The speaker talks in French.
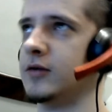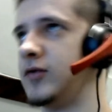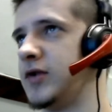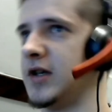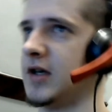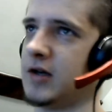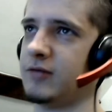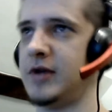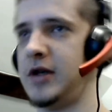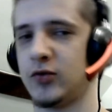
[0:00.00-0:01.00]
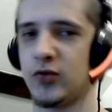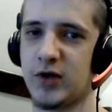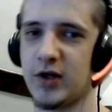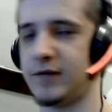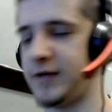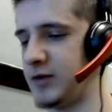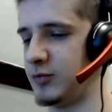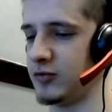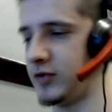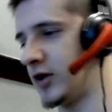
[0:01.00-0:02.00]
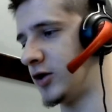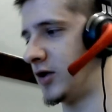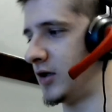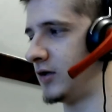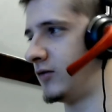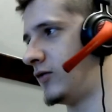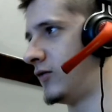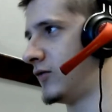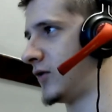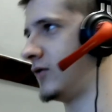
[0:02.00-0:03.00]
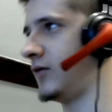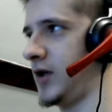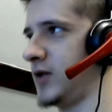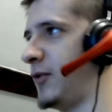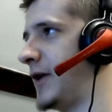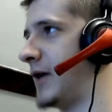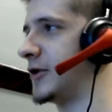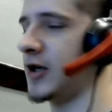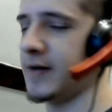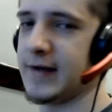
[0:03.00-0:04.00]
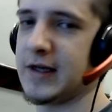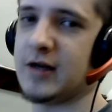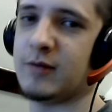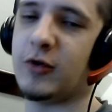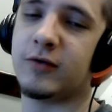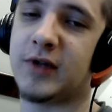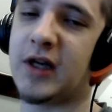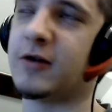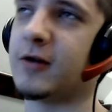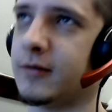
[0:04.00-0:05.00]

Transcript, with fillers: tout ça, oui, tout ça, Facebook, racheter, Oculus, ouais, c'est pas bien, machin. Bon, d'accord.